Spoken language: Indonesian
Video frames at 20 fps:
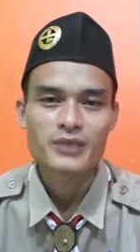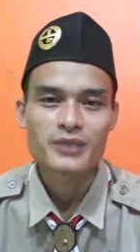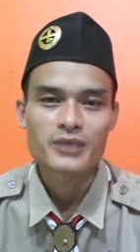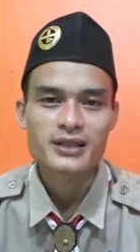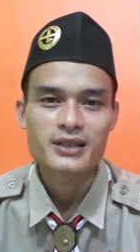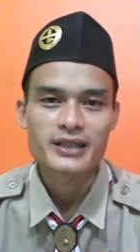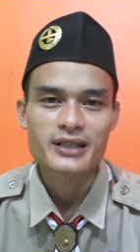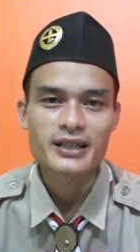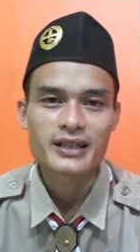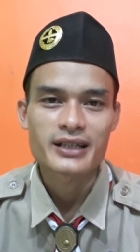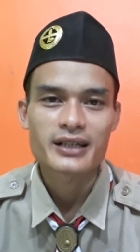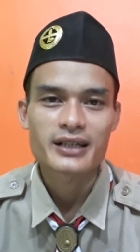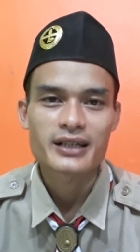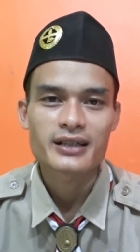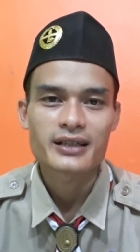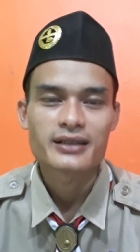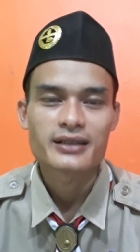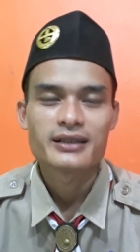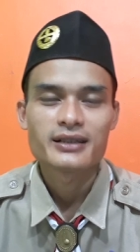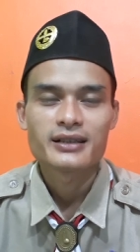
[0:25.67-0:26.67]
Saya
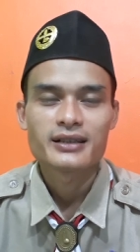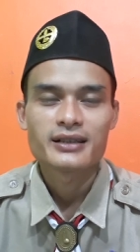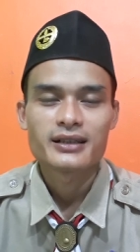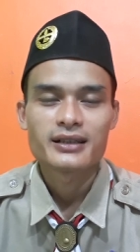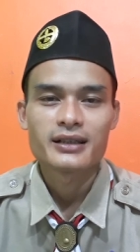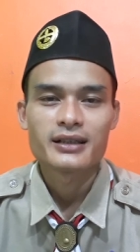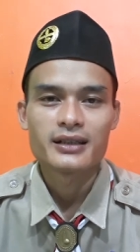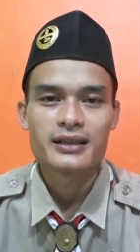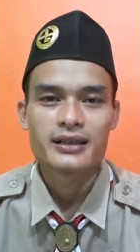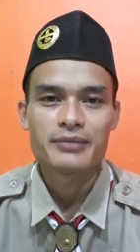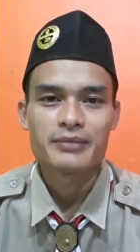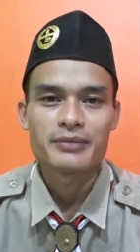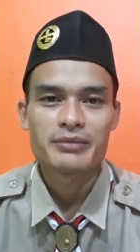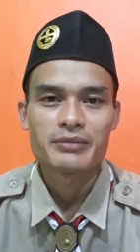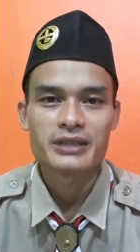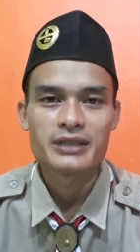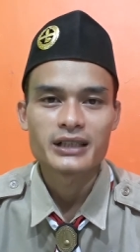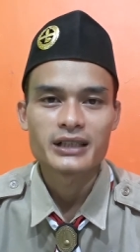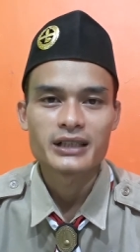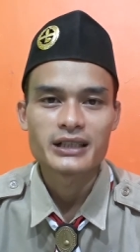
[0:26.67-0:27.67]
Eh,
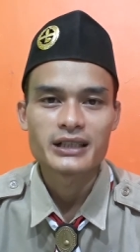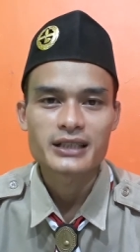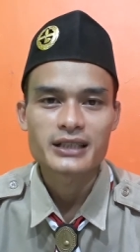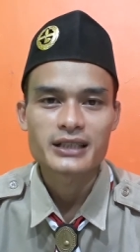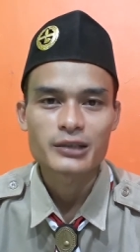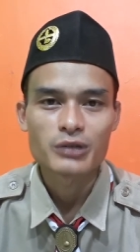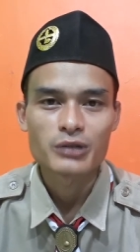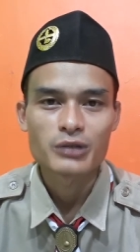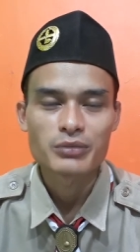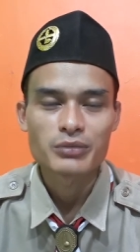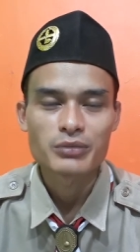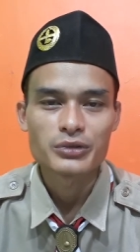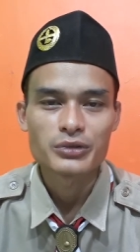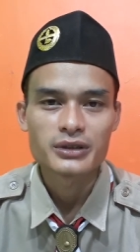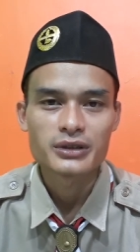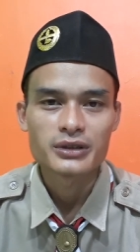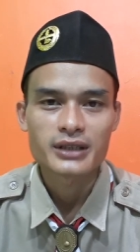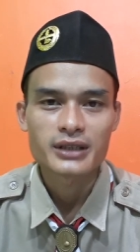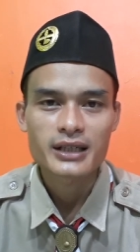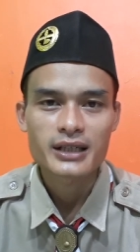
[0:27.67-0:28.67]
pembina di satuan
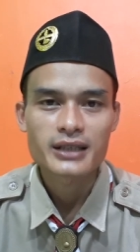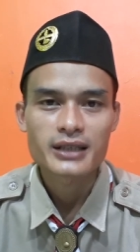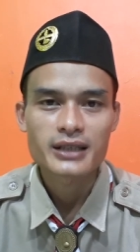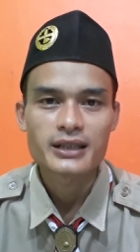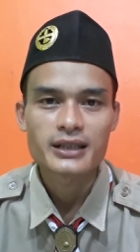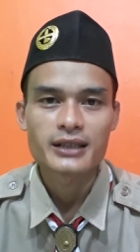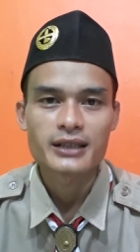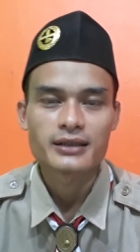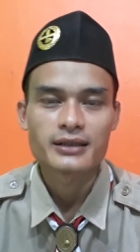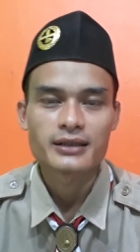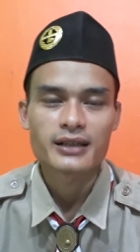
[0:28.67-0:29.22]
putra dan